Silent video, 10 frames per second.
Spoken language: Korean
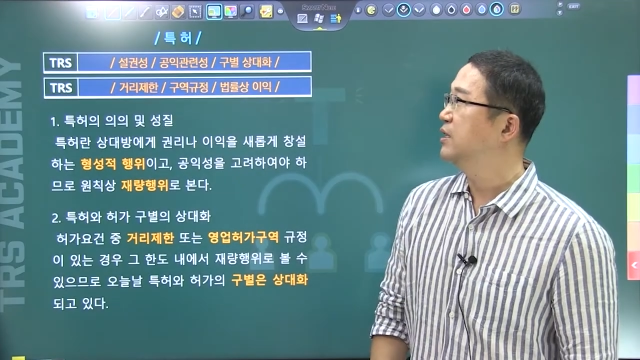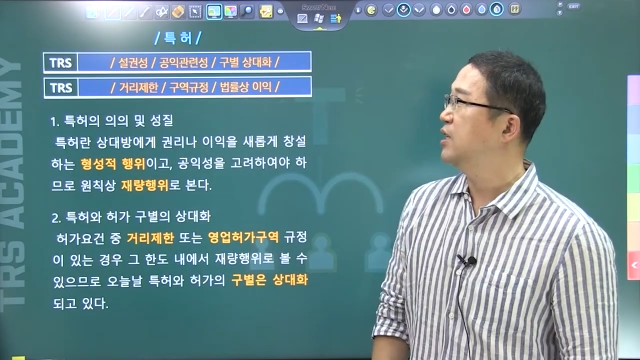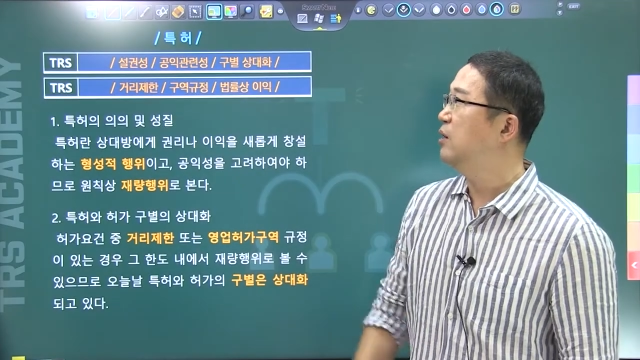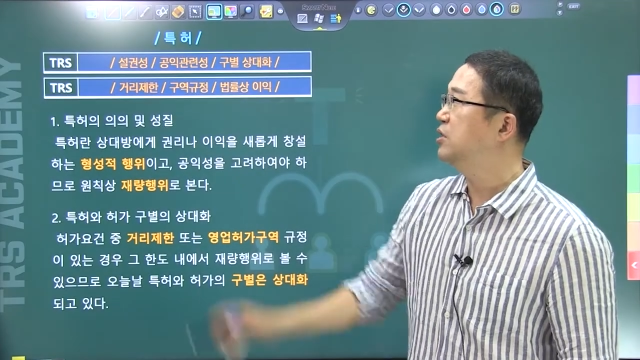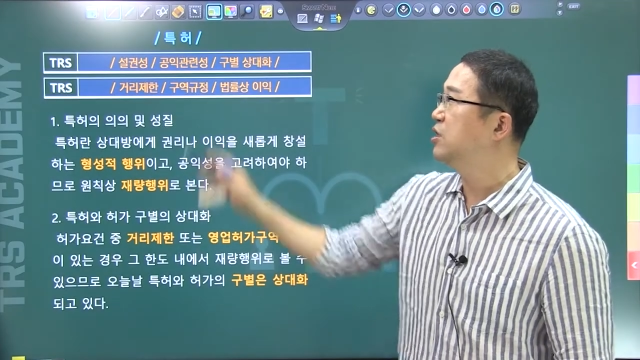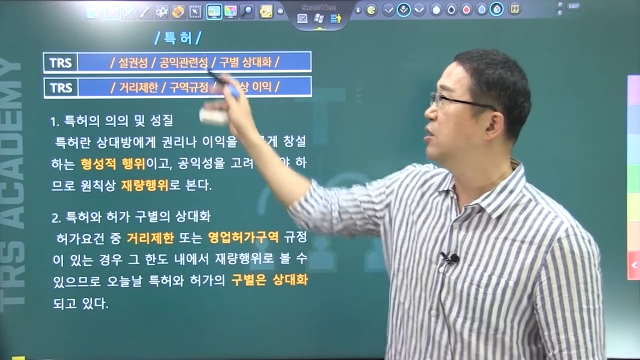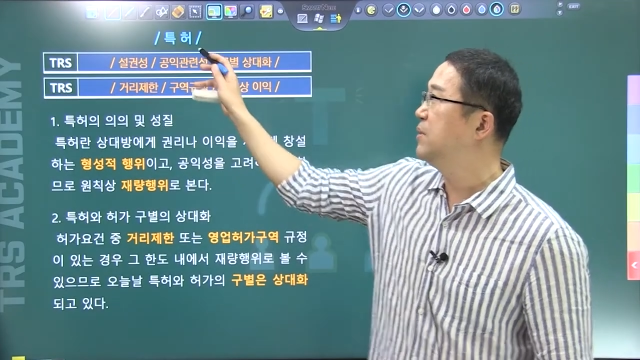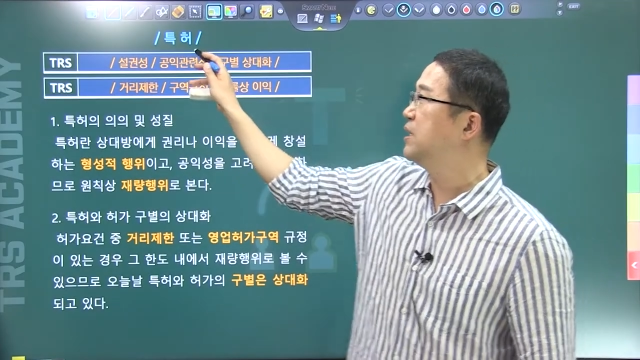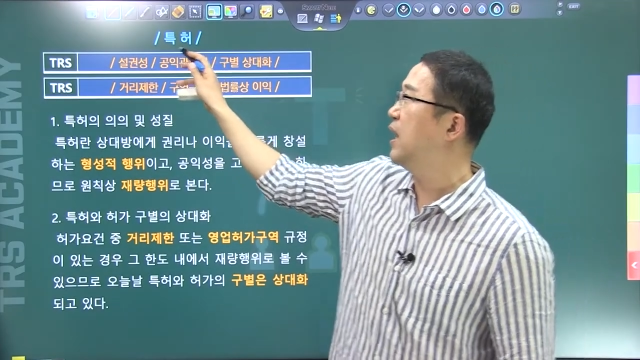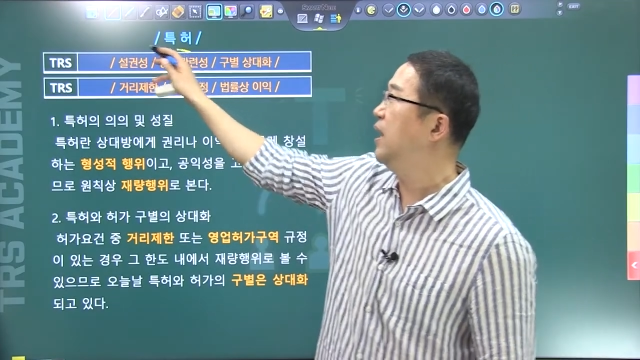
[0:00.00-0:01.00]
다음은
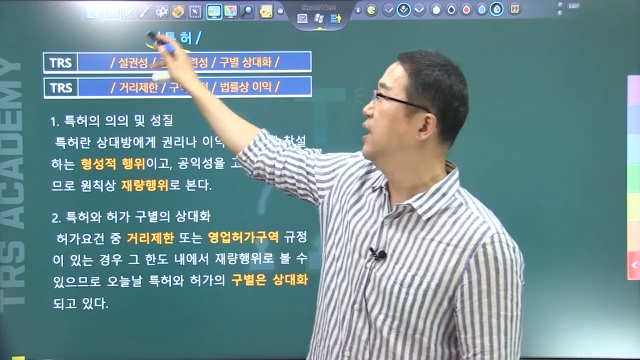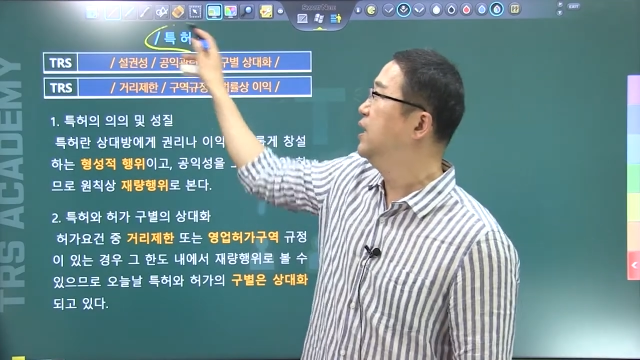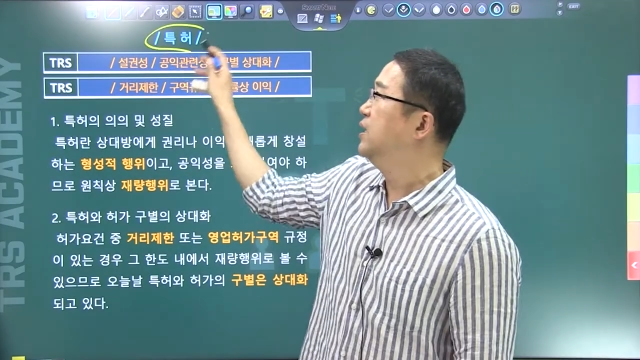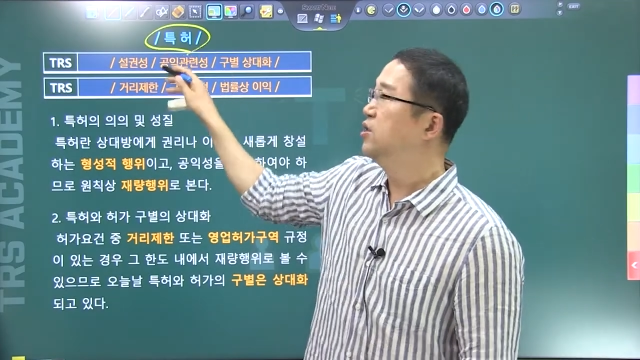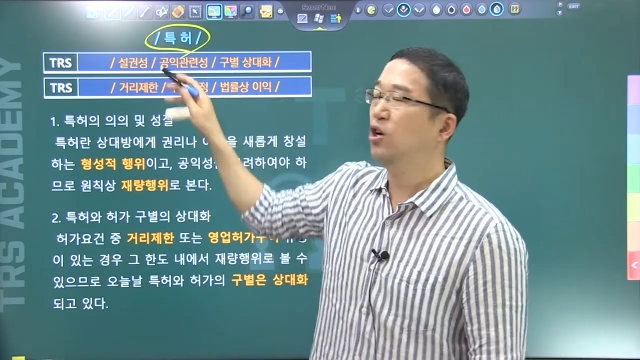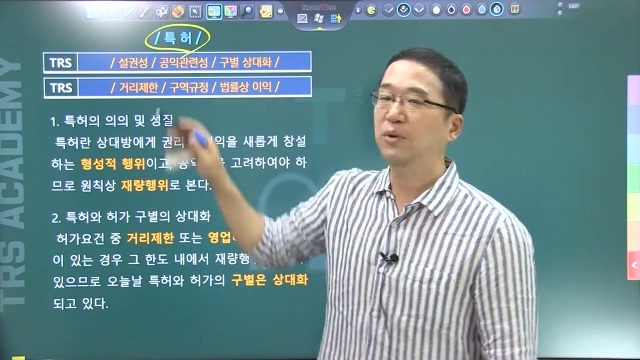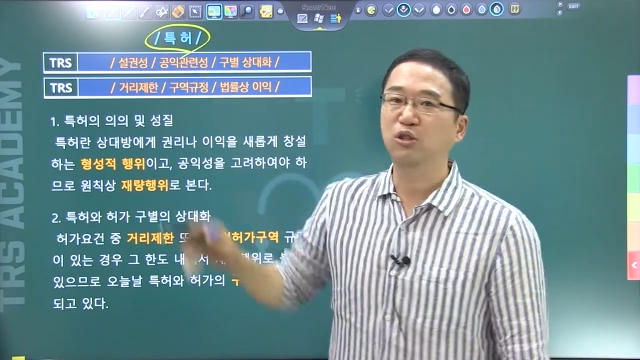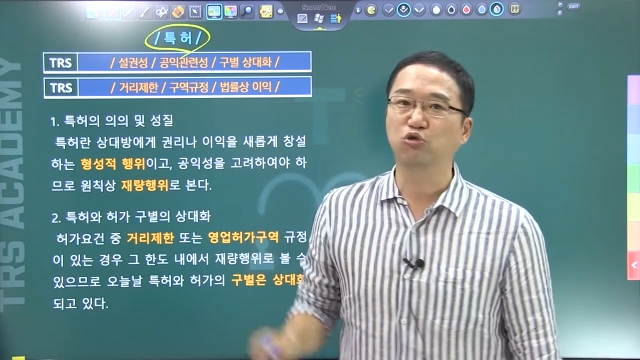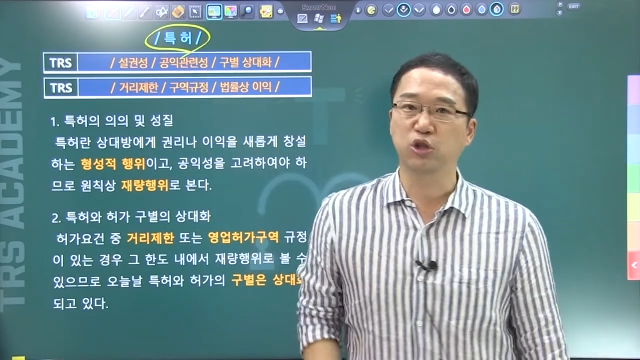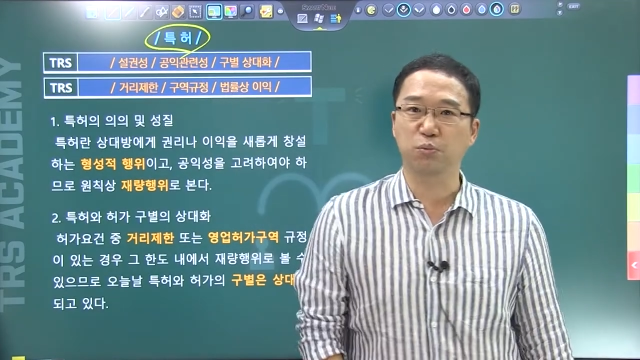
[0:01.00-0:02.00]
특허입니다.
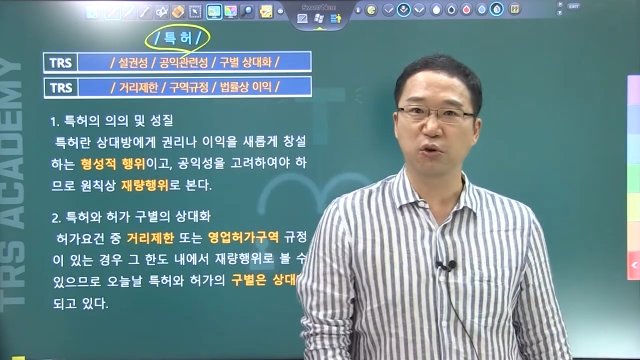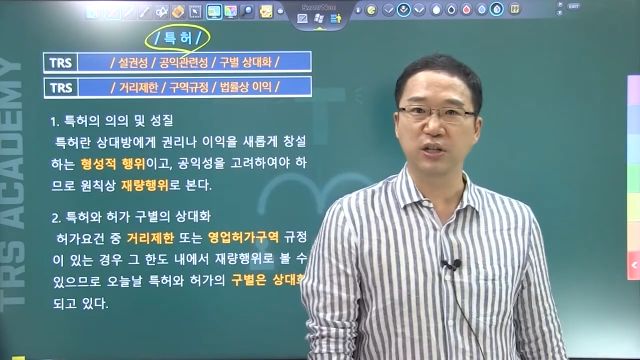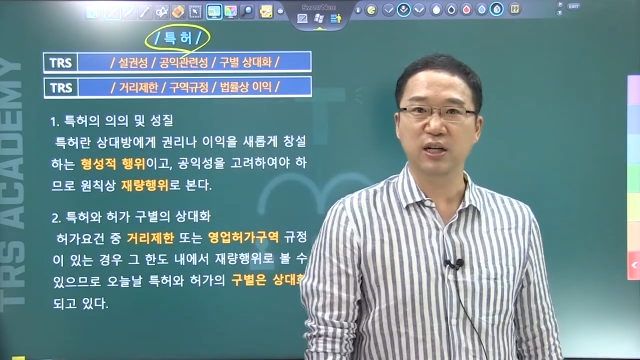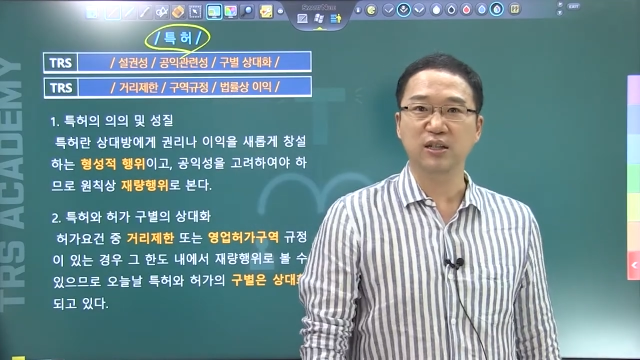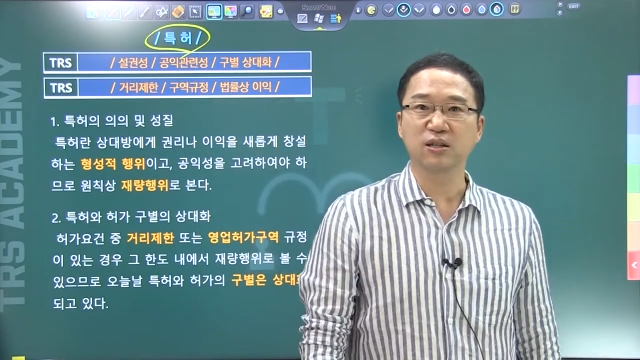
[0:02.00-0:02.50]
시험에서 90% 이상은